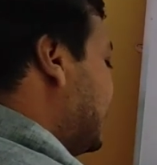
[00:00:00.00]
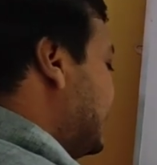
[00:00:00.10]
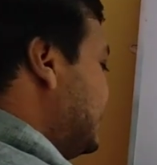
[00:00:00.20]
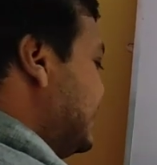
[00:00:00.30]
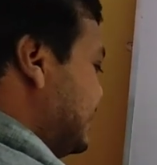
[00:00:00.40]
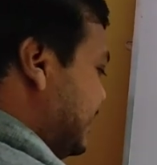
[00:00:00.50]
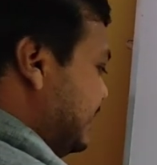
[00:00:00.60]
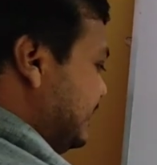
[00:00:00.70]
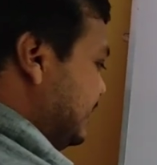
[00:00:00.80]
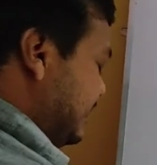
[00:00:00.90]

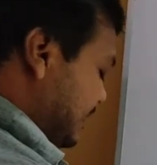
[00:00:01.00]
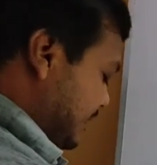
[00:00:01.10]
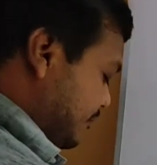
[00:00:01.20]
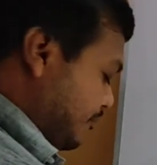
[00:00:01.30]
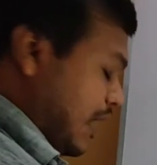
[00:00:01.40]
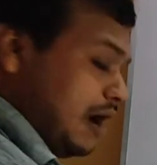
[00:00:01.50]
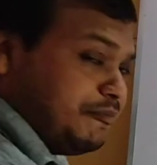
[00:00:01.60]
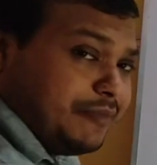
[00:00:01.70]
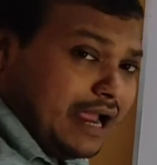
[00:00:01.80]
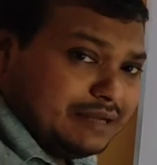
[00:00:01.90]
অল্টারনেটার বা
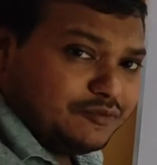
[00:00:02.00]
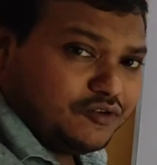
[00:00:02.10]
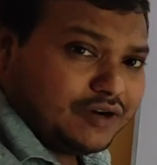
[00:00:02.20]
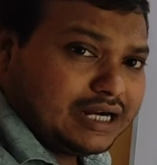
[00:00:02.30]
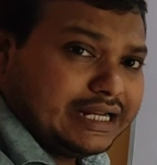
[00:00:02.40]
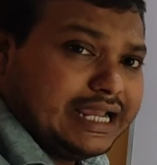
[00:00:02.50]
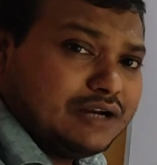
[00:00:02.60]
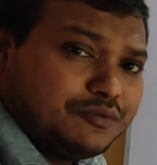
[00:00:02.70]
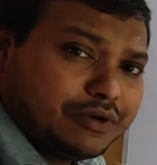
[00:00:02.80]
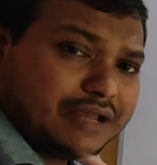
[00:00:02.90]
প্রাইম ওভার
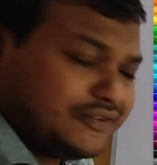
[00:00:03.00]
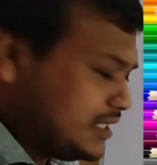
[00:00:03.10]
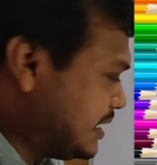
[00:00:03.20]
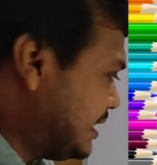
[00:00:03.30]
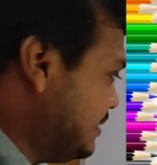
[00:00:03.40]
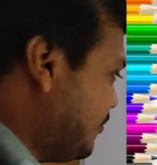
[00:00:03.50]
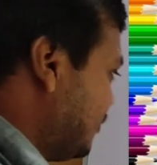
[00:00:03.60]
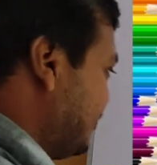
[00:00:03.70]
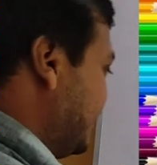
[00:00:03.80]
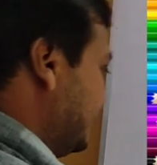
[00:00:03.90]
এর উপরে এফেক্টটা কি
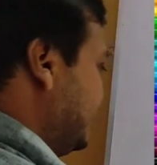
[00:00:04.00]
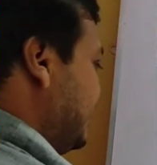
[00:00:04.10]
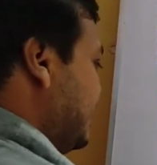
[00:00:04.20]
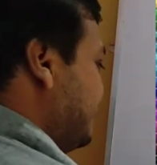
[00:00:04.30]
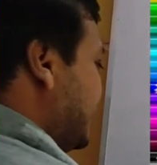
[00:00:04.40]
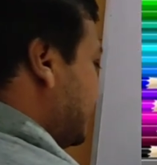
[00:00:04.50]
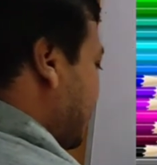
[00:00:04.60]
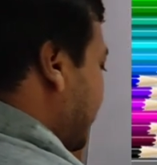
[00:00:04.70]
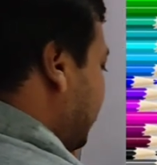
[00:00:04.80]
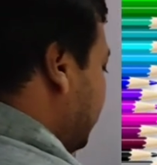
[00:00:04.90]
পড়বে
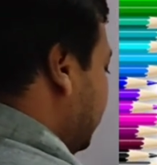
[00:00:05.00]
এফেক্ট অন